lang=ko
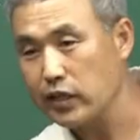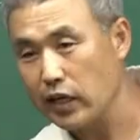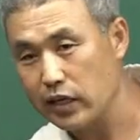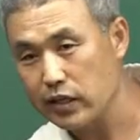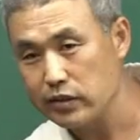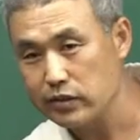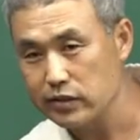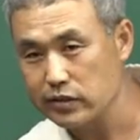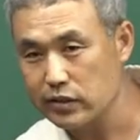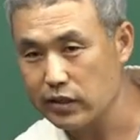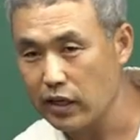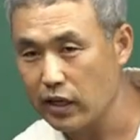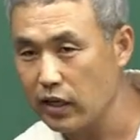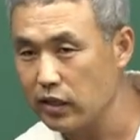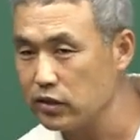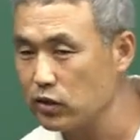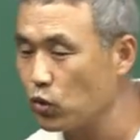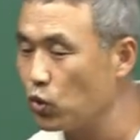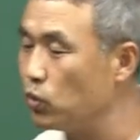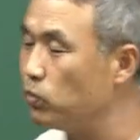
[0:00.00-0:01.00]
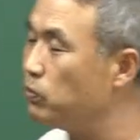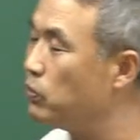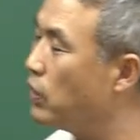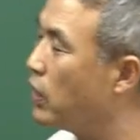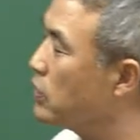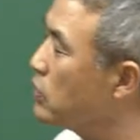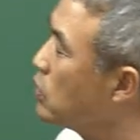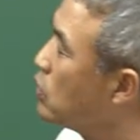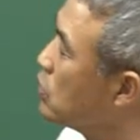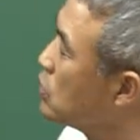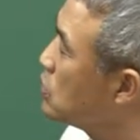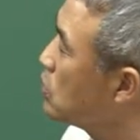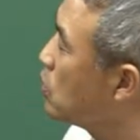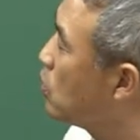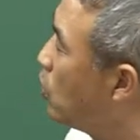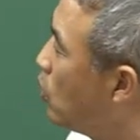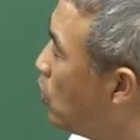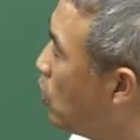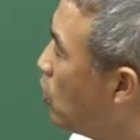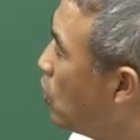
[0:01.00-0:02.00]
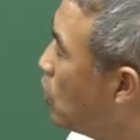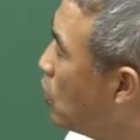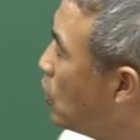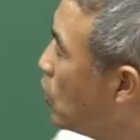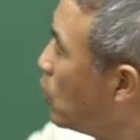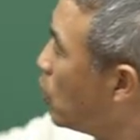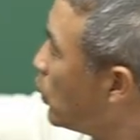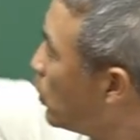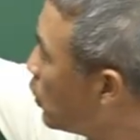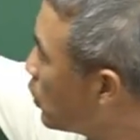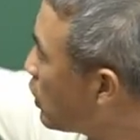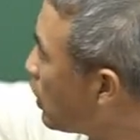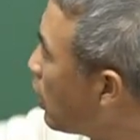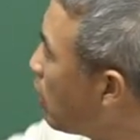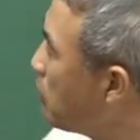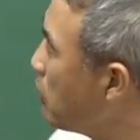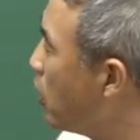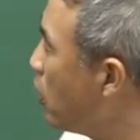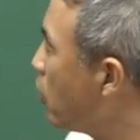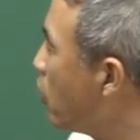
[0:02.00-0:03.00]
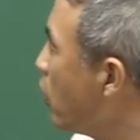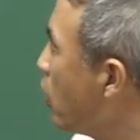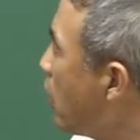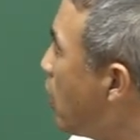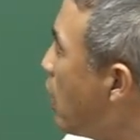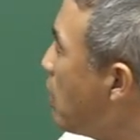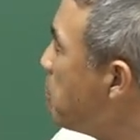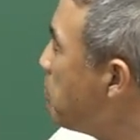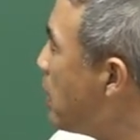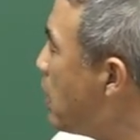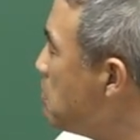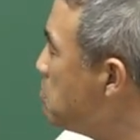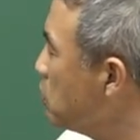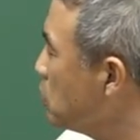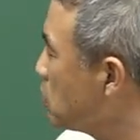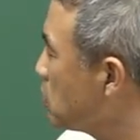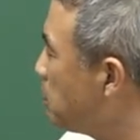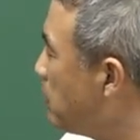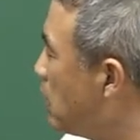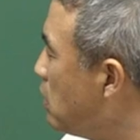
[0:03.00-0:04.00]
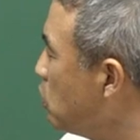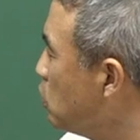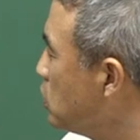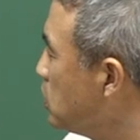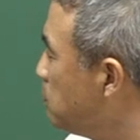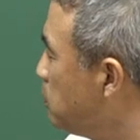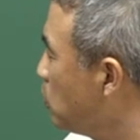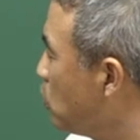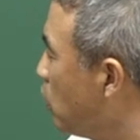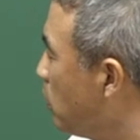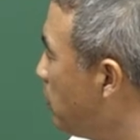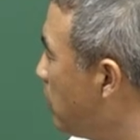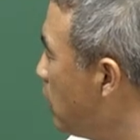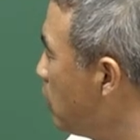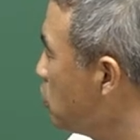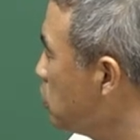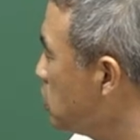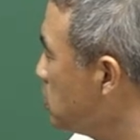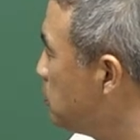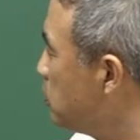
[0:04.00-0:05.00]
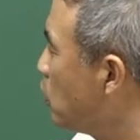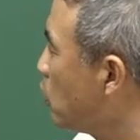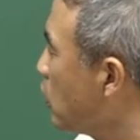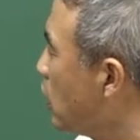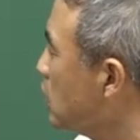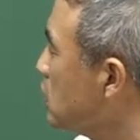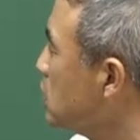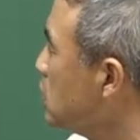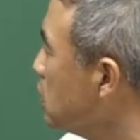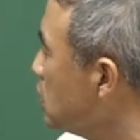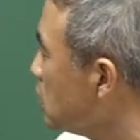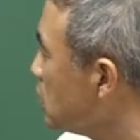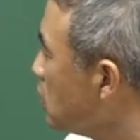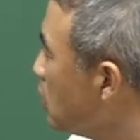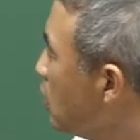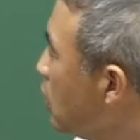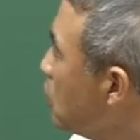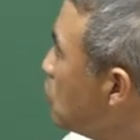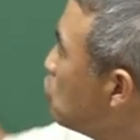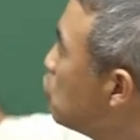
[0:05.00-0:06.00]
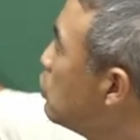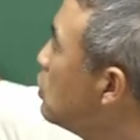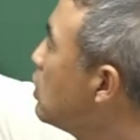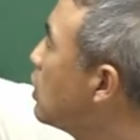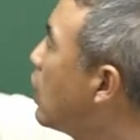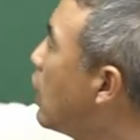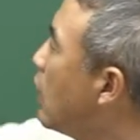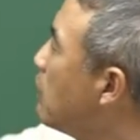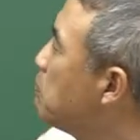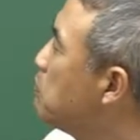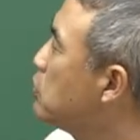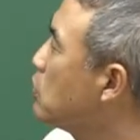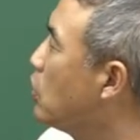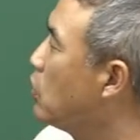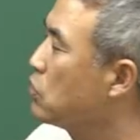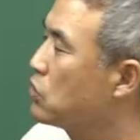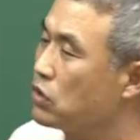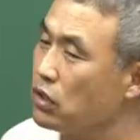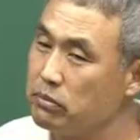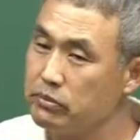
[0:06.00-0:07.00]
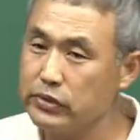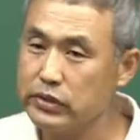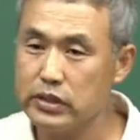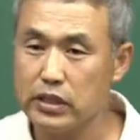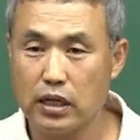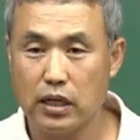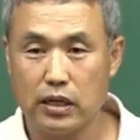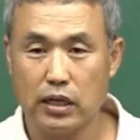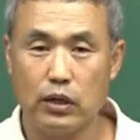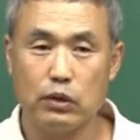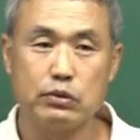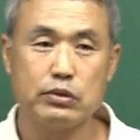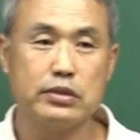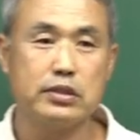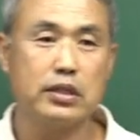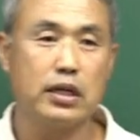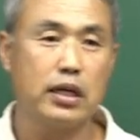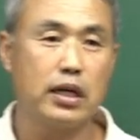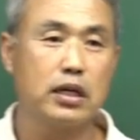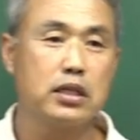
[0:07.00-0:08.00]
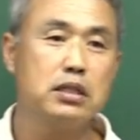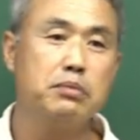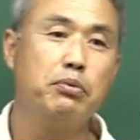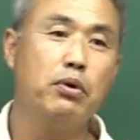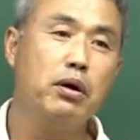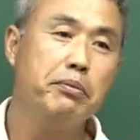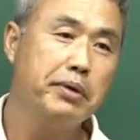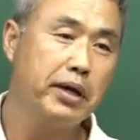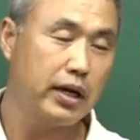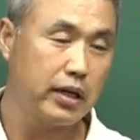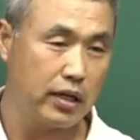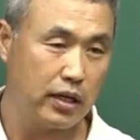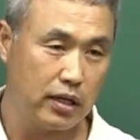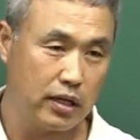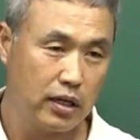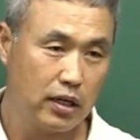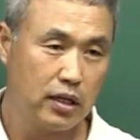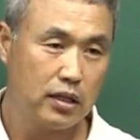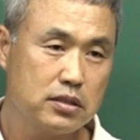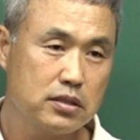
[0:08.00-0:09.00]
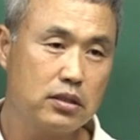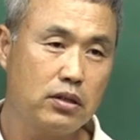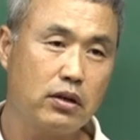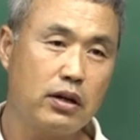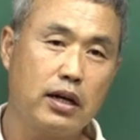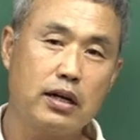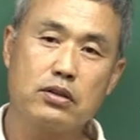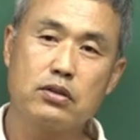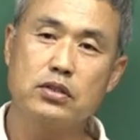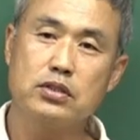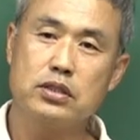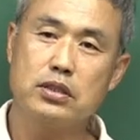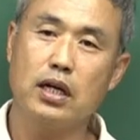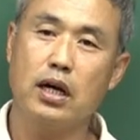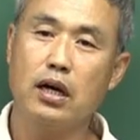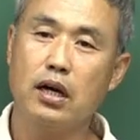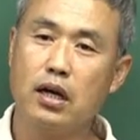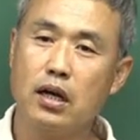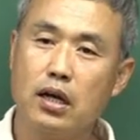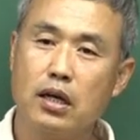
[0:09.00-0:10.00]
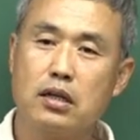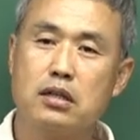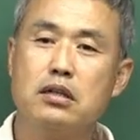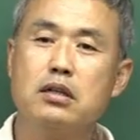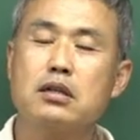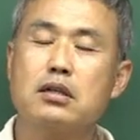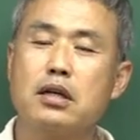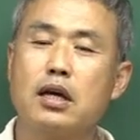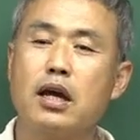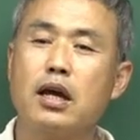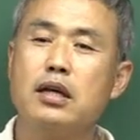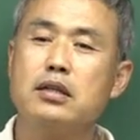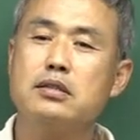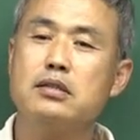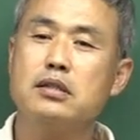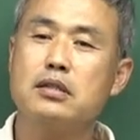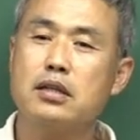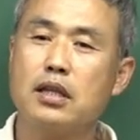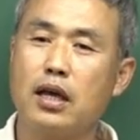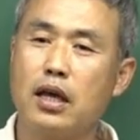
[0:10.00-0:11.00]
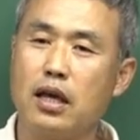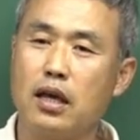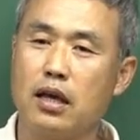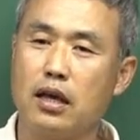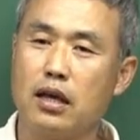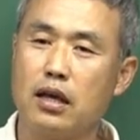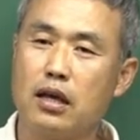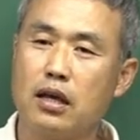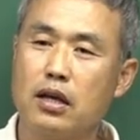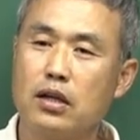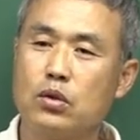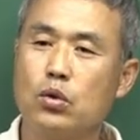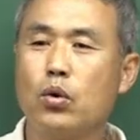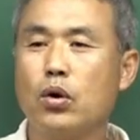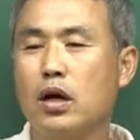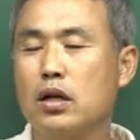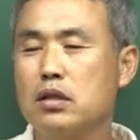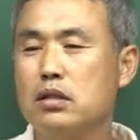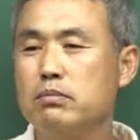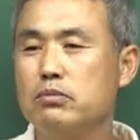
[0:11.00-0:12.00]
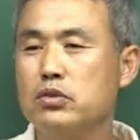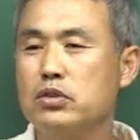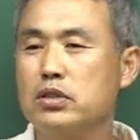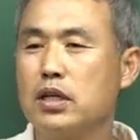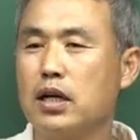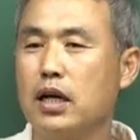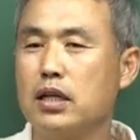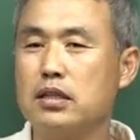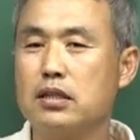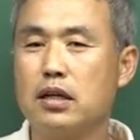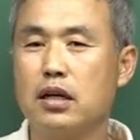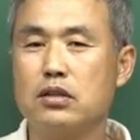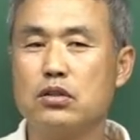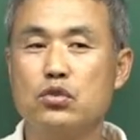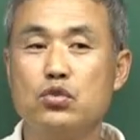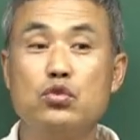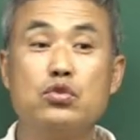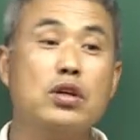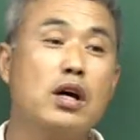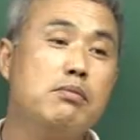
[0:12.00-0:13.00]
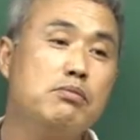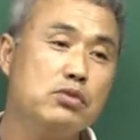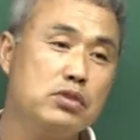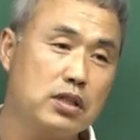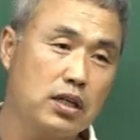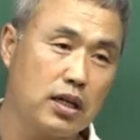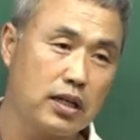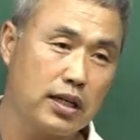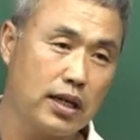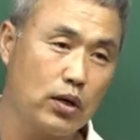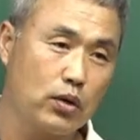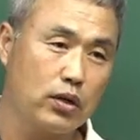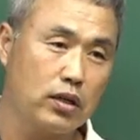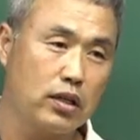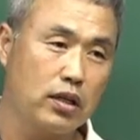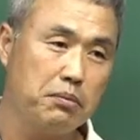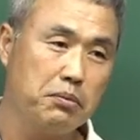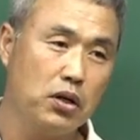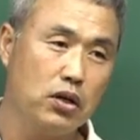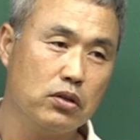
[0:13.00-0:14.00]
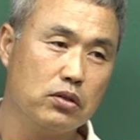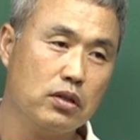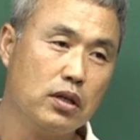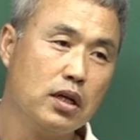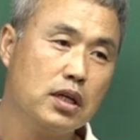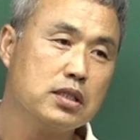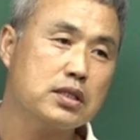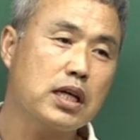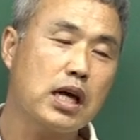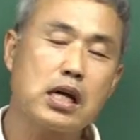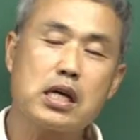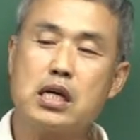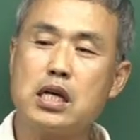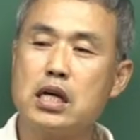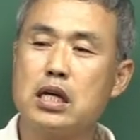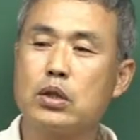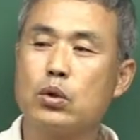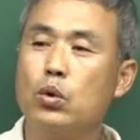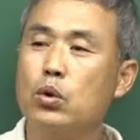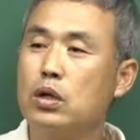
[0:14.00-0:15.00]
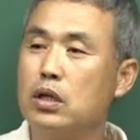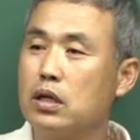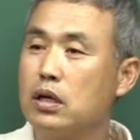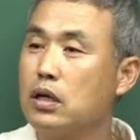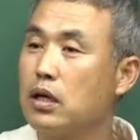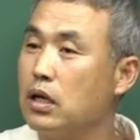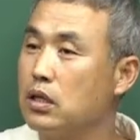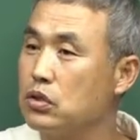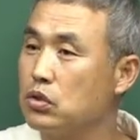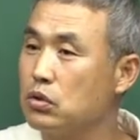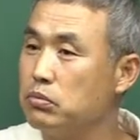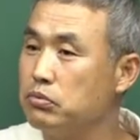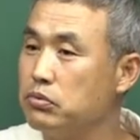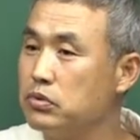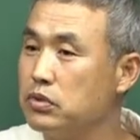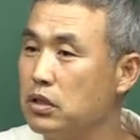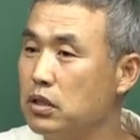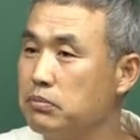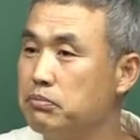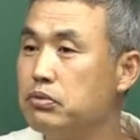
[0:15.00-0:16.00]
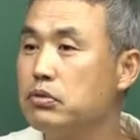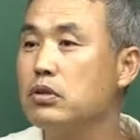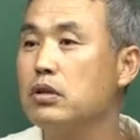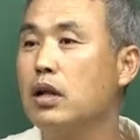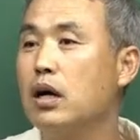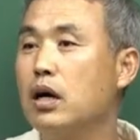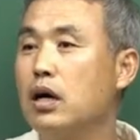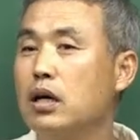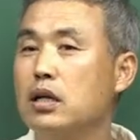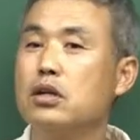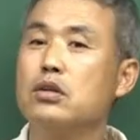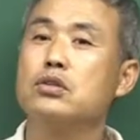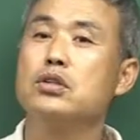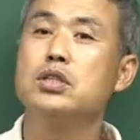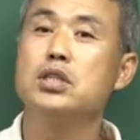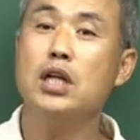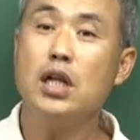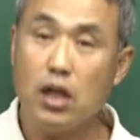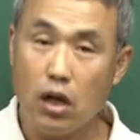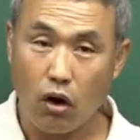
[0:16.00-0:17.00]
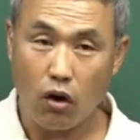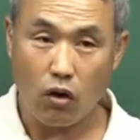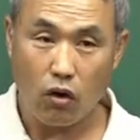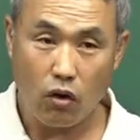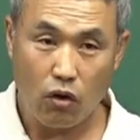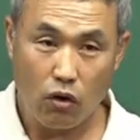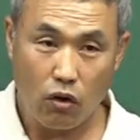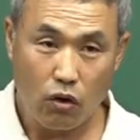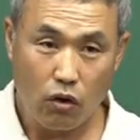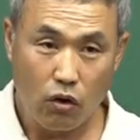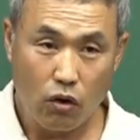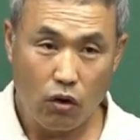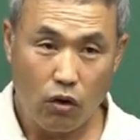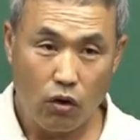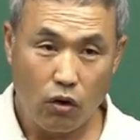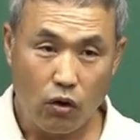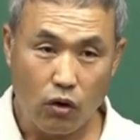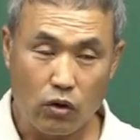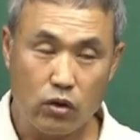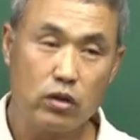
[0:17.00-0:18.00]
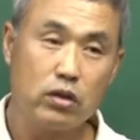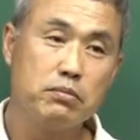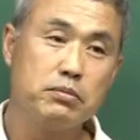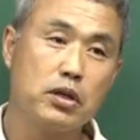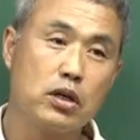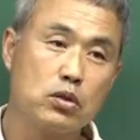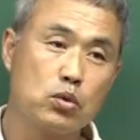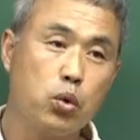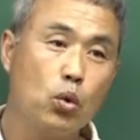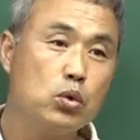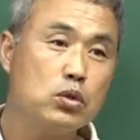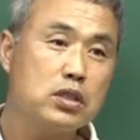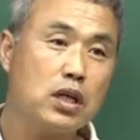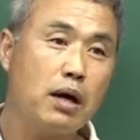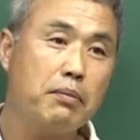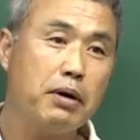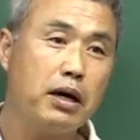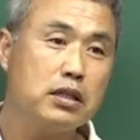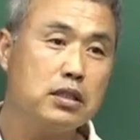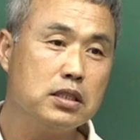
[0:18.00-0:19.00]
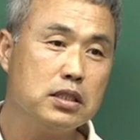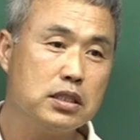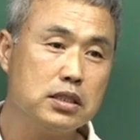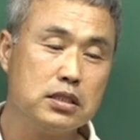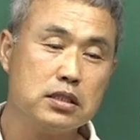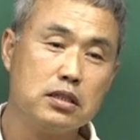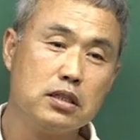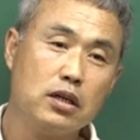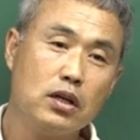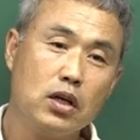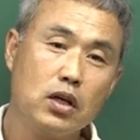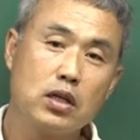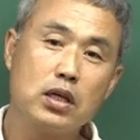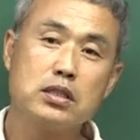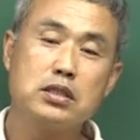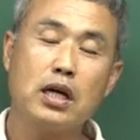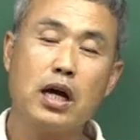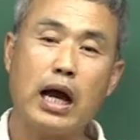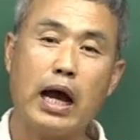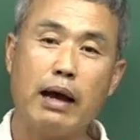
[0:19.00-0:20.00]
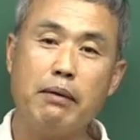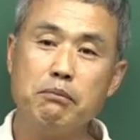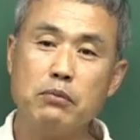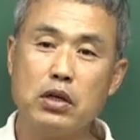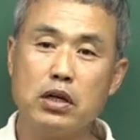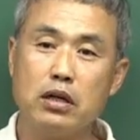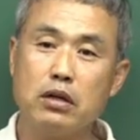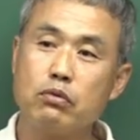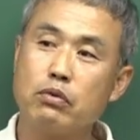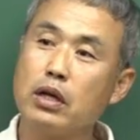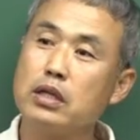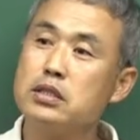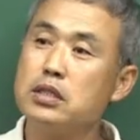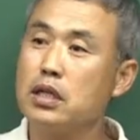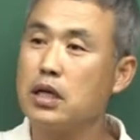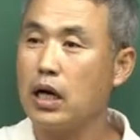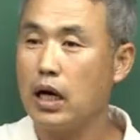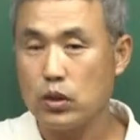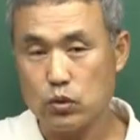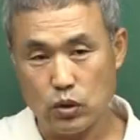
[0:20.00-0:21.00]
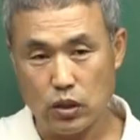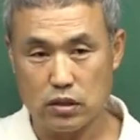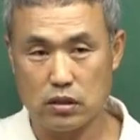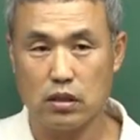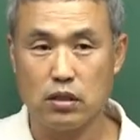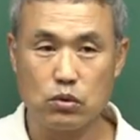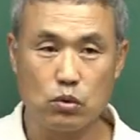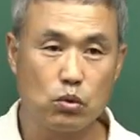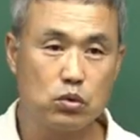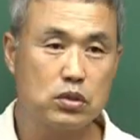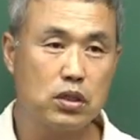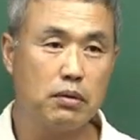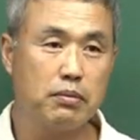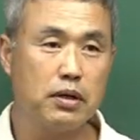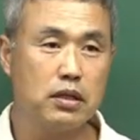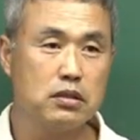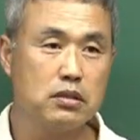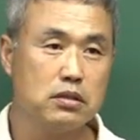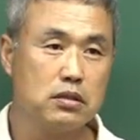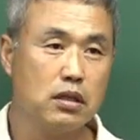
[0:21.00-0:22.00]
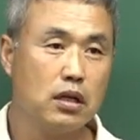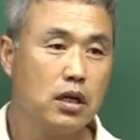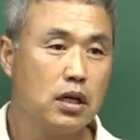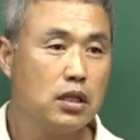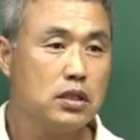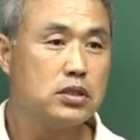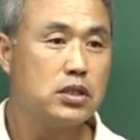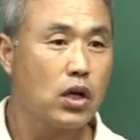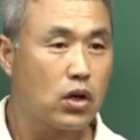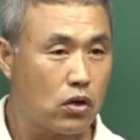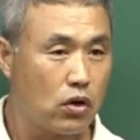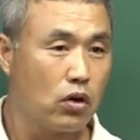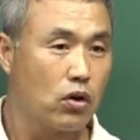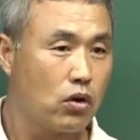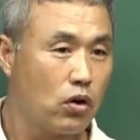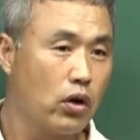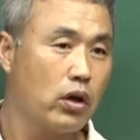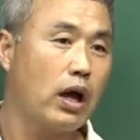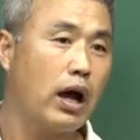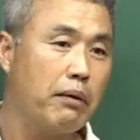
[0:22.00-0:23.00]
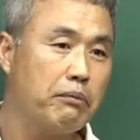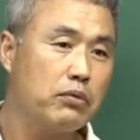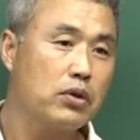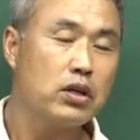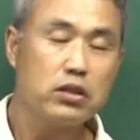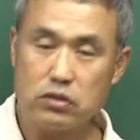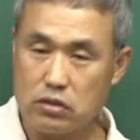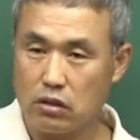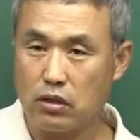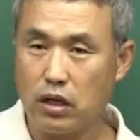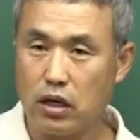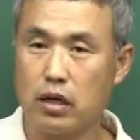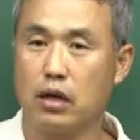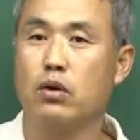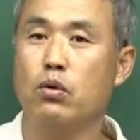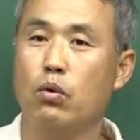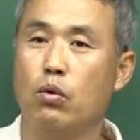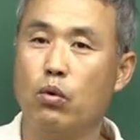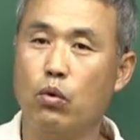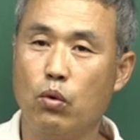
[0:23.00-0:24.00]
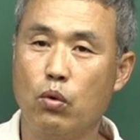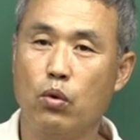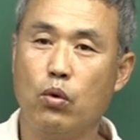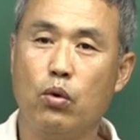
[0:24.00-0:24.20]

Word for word: 다르게 이제 공부하는 것이고 이렇게 하면 거의 한 8, 90%, 8, 90%까지는 우리가 앞으로 어떤 문제가 나오든지 안에 그 범위 안에 들어갈 것이다. 그렇게 했을 때 똑같은 문제가 아니라도 유사 문제가 나오게 되면 자기 논리를 가지고 문제를 풀어나가는 어떤 실력 어, 이런 겁니다. 동차반은 그래서 제가 암기를 굉장히 강조하잖아요. 동차반은 제 걸 거의 암기해서 들어가라고